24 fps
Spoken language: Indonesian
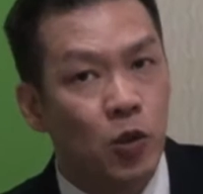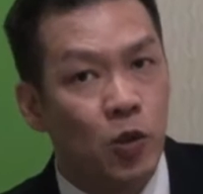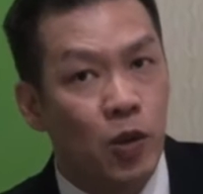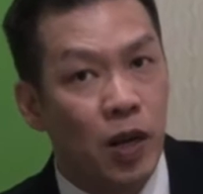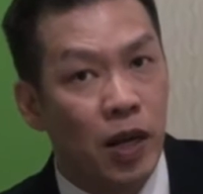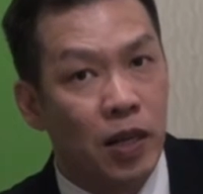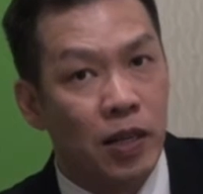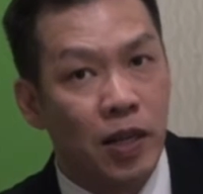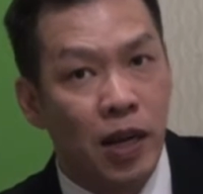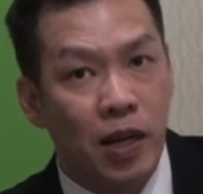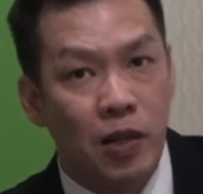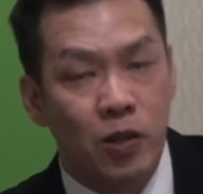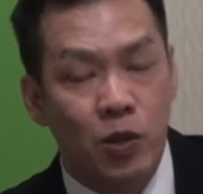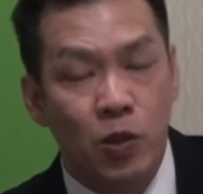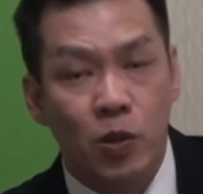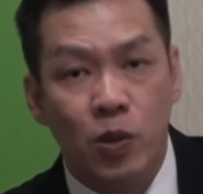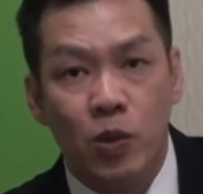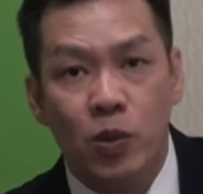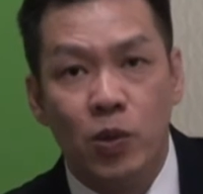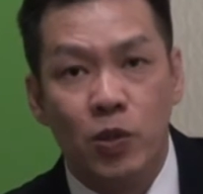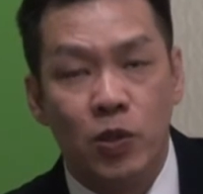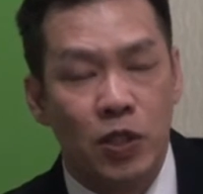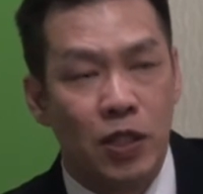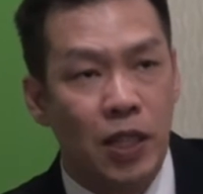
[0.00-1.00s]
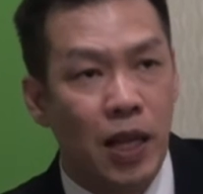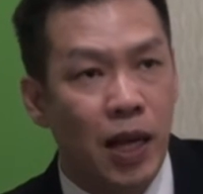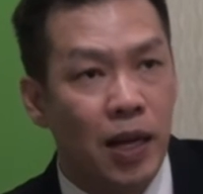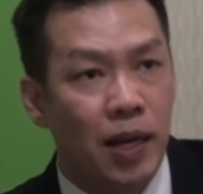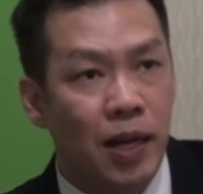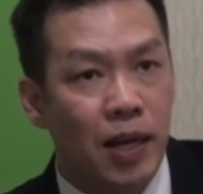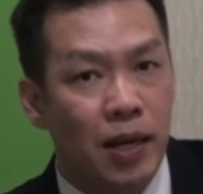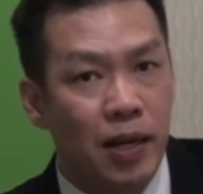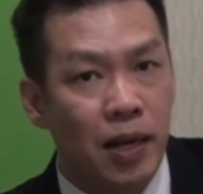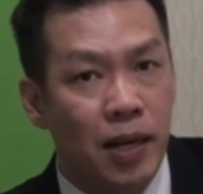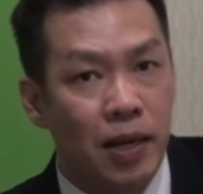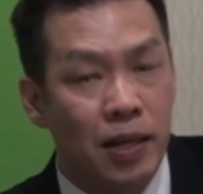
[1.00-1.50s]
seorang yang tulus, entah
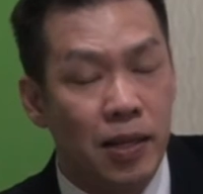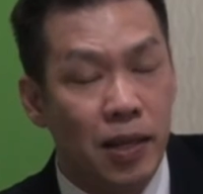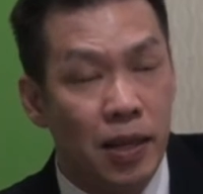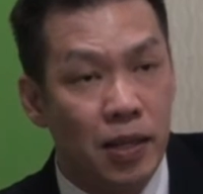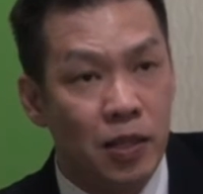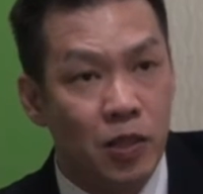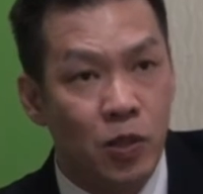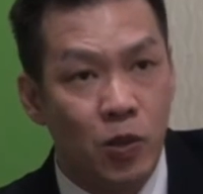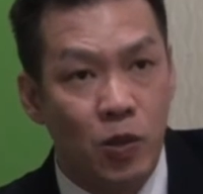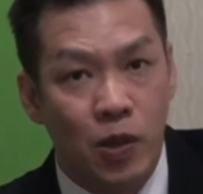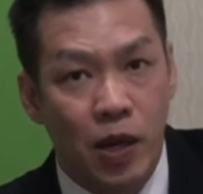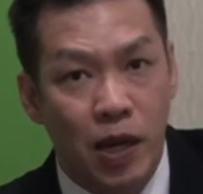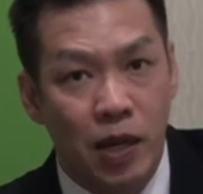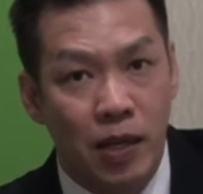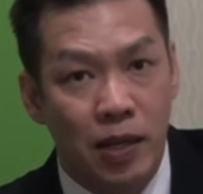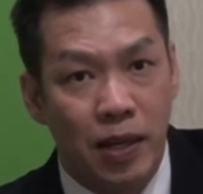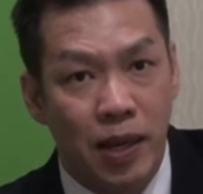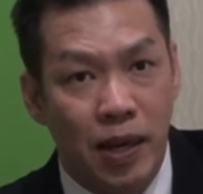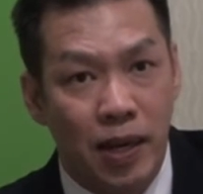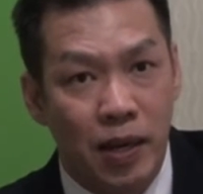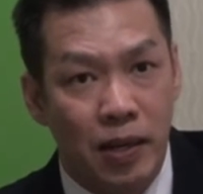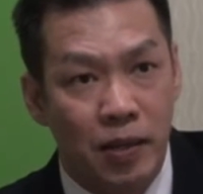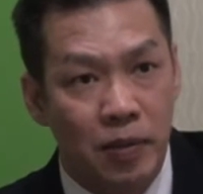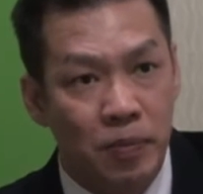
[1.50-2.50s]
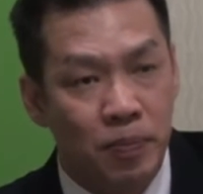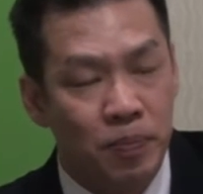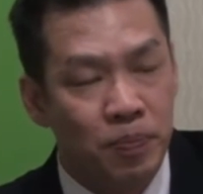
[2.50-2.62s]
karena dia seorang yang